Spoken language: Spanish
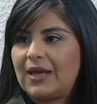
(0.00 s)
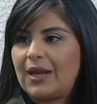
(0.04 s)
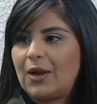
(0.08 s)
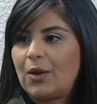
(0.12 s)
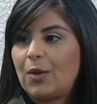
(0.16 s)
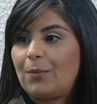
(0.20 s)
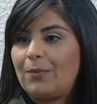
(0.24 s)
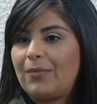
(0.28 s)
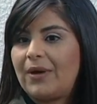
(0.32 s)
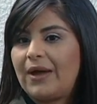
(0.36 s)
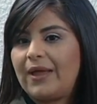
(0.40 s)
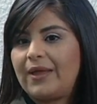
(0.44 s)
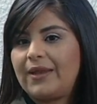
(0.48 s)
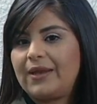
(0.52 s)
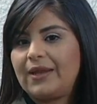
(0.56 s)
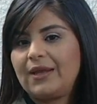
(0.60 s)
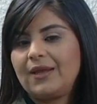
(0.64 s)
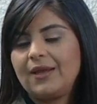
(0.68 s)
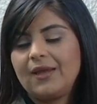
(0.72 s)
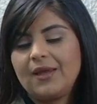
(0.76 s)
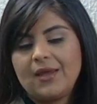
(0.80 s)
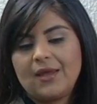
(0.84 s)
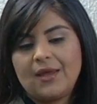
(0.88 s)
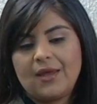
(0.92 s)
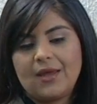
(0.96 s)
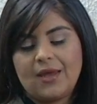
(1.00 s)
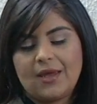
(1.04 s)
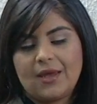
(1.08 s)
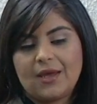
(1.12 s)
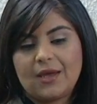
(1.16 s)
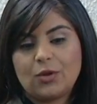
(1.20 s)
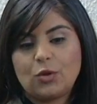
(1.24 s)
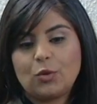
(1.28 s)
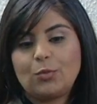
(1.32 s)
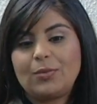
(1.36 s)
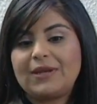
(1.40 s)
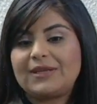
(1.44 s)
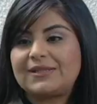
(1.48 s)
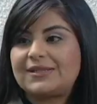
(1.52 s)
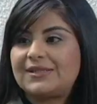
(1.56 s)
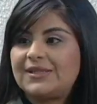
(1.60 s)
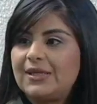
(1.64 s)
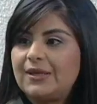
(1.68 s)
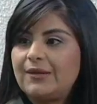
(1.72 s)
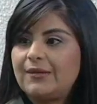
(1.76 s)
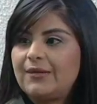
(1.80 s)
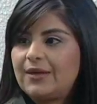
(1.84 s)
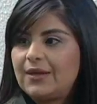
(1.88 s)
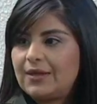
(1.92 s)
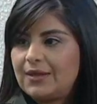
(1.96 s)
entregar a los padres eh, que tú
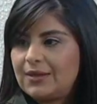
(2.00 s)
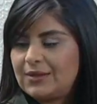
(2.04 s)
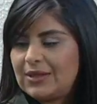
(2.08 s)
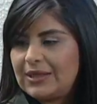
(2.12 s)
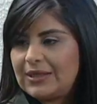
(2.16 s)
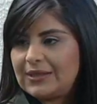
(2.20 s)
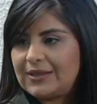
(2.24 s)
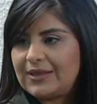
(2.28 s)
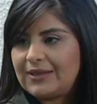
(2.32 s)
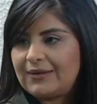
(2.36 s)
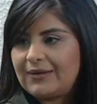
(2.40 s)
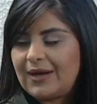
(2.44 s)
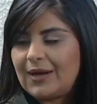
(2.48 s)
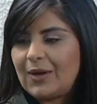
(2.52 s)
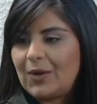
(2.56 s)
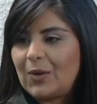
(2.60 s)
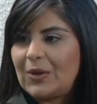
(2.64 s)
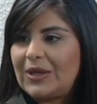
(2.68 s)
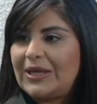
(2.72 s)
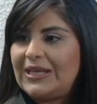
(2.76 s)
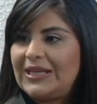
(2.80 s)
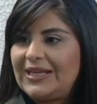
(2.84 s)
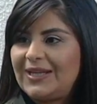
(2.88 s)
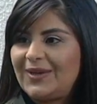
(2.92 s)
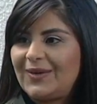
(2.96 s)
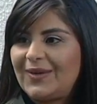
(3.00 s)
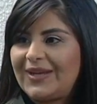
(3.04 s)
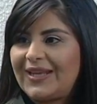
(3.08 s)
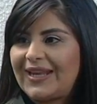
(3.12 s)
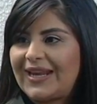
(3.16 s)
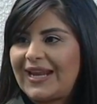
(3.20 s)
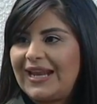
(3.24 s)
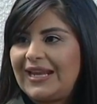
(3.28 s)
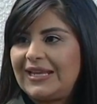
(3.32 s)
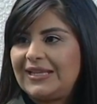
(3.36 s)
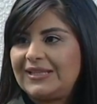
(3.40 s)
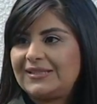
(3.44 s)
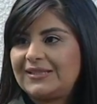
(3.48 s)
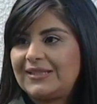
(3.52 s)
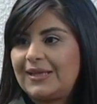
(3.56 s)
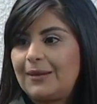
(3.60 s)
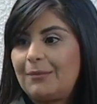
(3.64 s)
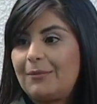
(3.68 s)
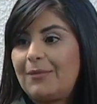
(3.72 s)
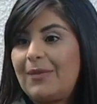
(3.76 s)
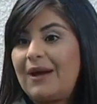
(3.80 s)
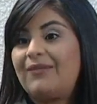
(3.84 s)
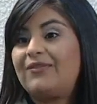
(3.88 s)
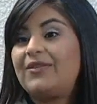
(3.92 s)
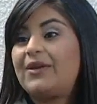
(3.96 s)
percibes en el trabajo clínico que
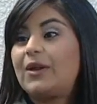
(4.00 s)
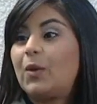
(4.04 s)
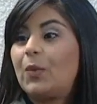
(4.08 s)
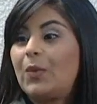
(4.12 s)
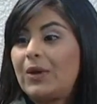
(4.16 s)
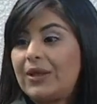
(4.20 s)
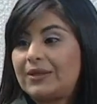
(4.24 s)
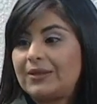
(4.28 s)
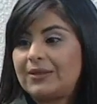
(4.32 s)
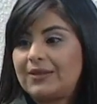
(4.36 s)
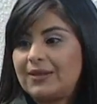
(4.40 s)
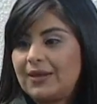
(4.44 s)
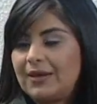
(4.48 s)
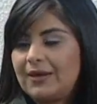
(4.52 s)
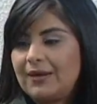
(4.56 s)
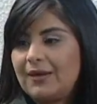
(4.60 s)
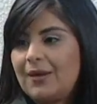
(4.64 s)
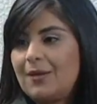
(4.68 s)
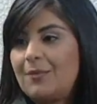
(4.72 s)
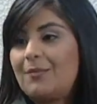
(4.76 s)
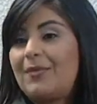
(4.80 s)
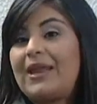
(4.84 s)
realizas más frecuente,